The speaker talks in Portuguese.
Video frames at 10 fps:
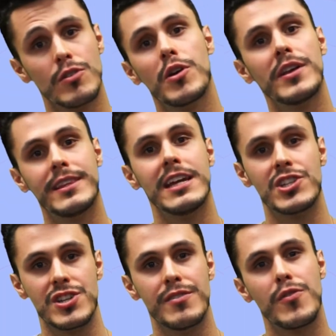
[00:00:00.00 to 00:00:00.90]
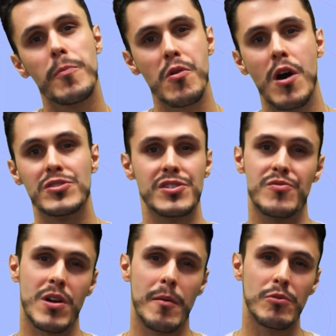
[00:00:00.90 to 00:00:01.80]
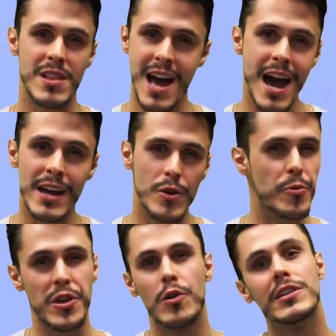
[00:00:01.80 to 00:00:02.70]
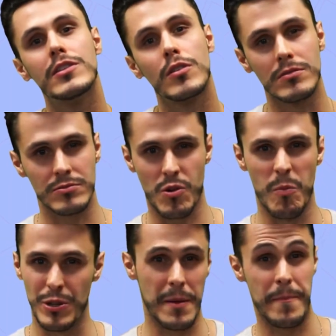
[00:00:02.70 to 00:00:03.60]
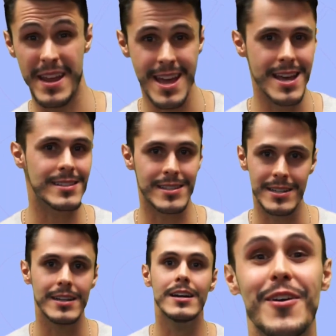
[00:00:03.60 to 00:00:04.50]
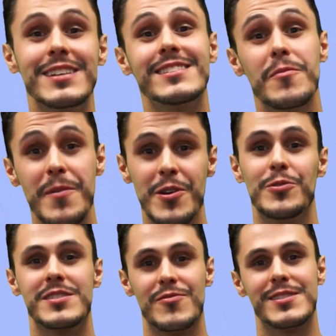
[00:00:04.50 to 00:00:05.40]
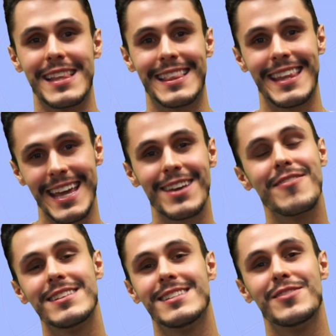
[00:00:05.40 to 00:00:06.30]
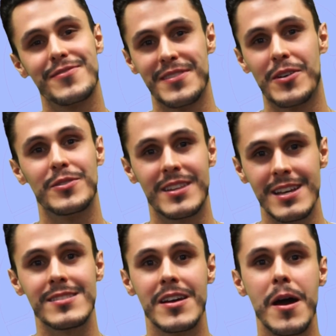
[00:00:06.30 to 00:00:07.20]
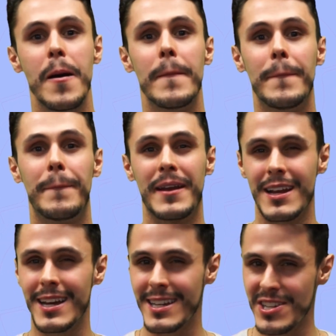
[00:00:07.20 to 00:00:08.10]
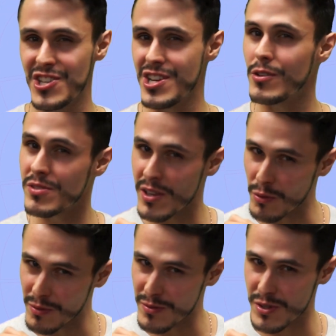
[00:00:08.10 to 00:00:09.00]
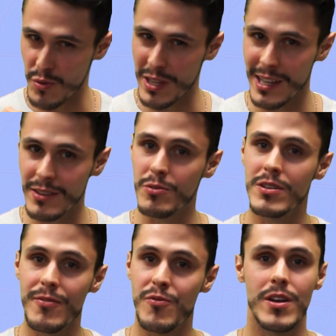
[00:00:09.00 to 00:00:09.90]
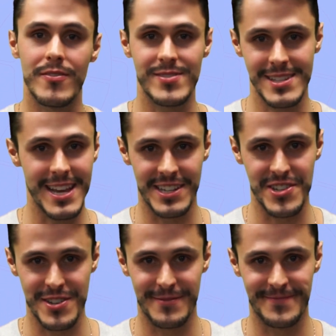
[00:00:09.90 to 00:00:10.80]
que eu não entendi, foi por causa de vocabulário, porque eu li com muita pressa? Então essas são perguntas que você tem que fazer no final do texto para garantir que o seu, sua leitura foi eficiente.